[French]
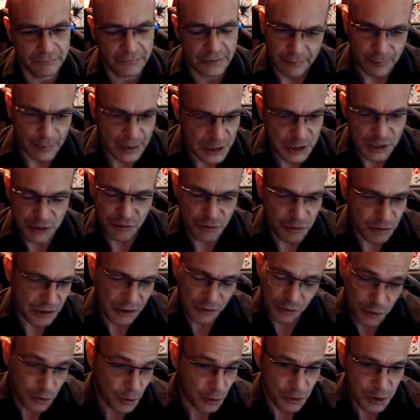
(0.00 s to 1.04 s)
bah, je,
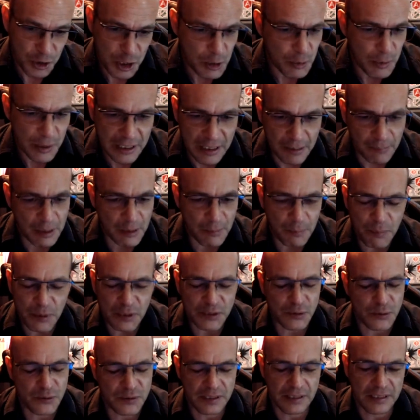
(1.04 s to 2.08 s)
continuais quand même parce
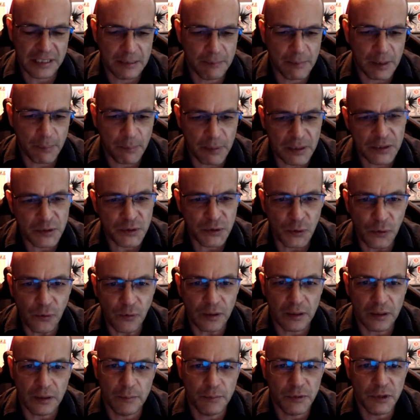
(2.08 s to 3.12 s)
que c'était ma passion,
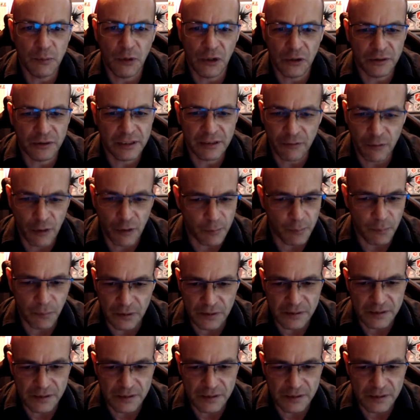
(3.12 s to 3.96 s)
et puis moi le développement,